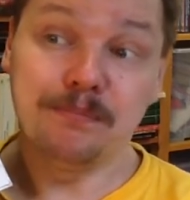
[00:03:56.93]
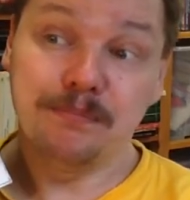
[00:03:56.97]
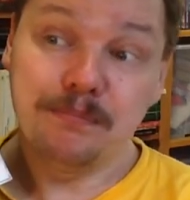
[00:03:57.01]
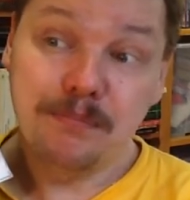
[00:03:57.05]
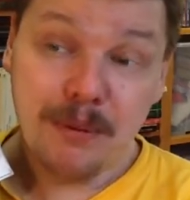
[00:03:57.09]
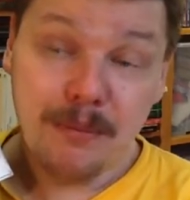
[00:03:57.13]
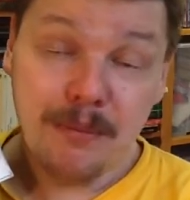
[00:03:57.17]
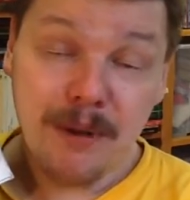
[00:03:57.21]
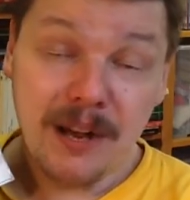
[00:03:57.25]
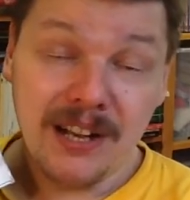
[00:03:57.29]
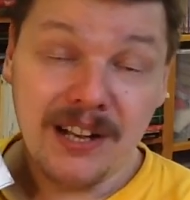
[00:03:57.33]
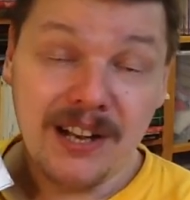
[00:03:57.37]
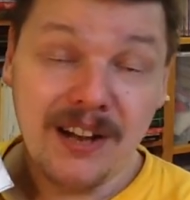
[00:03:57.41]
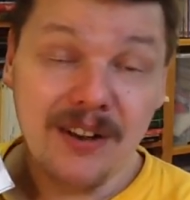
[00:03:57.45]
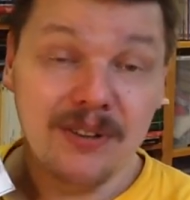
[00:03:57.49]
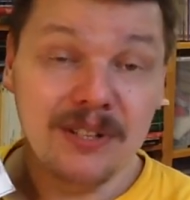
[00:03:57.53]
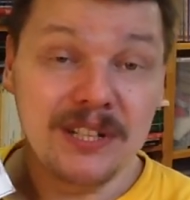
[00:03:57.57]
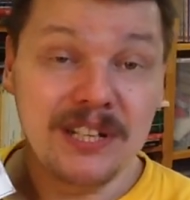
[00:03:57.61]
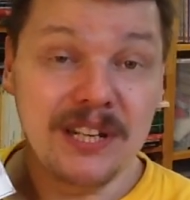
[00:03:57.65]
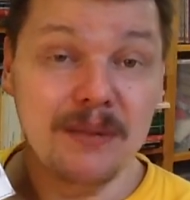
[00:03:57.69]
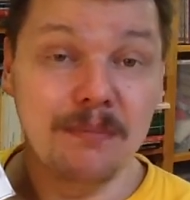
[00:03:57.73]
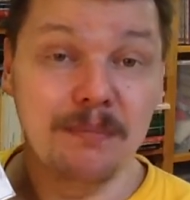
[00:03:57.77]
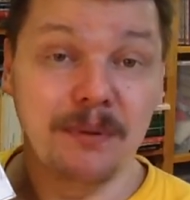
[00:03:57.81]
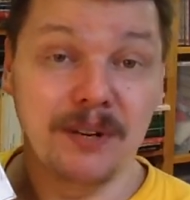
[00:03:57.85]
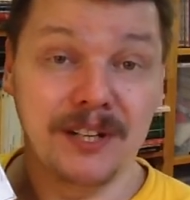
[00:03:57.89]
помогал
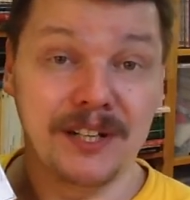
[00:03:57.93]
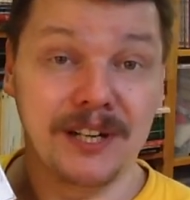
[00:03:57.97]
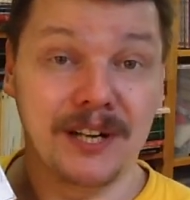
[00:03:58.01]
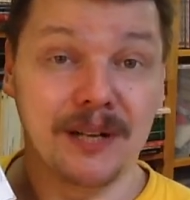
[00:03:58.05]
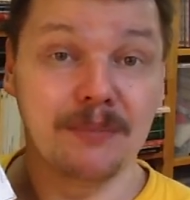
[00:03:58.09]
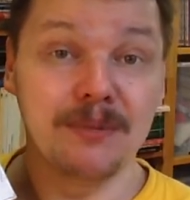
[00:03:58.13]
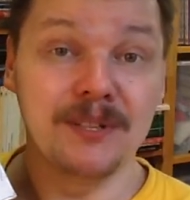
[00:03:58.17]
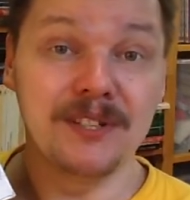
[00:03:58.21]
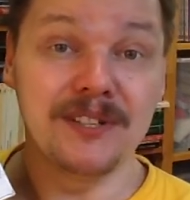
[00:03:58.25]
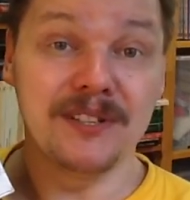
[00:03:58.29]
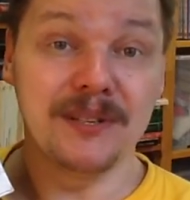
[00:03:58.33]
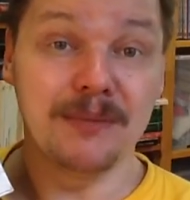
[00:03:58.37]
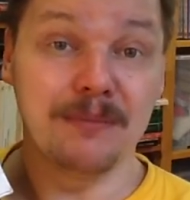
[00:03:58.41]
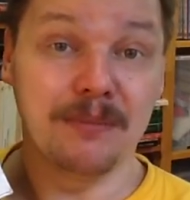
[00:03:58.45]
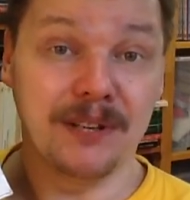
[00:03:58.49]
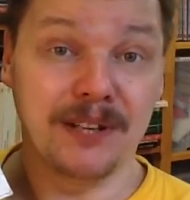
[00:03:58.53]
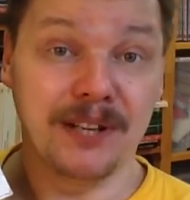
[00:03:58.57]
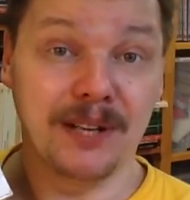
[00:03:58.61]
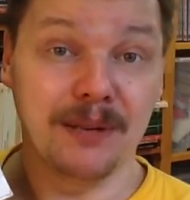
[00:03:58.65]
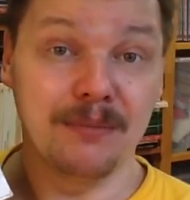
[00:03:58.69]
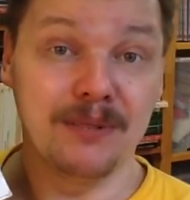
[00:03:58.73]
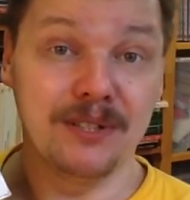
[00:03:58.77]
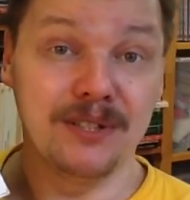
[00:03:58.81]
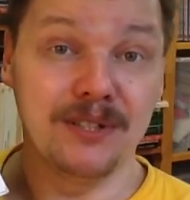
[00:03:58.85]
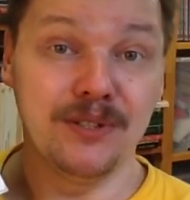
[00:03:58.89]
ей прокормиться и
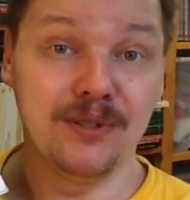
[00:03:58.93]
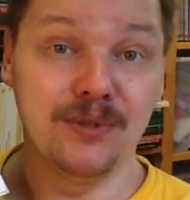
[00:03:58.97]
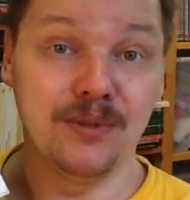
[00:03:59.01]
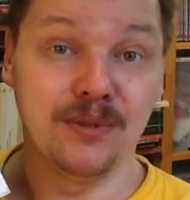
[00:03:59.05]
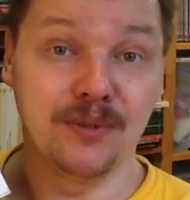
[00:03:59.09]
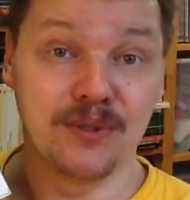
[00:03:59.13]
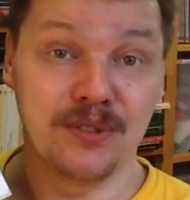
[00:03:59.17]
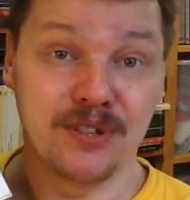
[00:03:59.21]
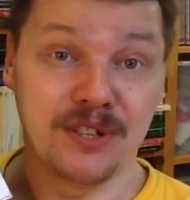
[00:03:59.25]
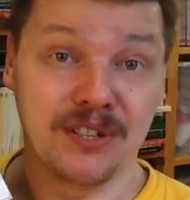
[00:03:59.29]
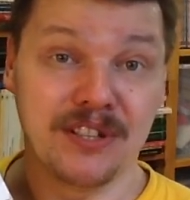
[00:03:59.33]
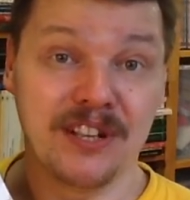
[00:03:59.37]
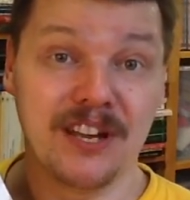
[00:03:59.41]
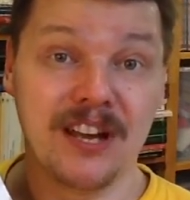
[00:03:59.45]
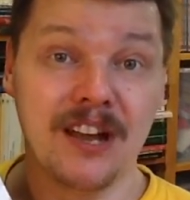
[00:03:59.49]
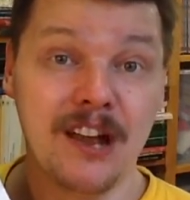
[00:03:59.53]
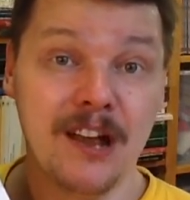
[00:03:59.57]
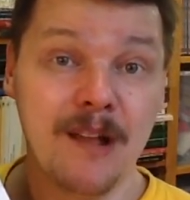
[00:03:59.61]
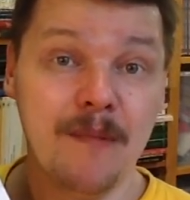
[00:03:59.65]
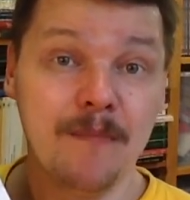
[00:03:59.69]
прокормить детенышей, да,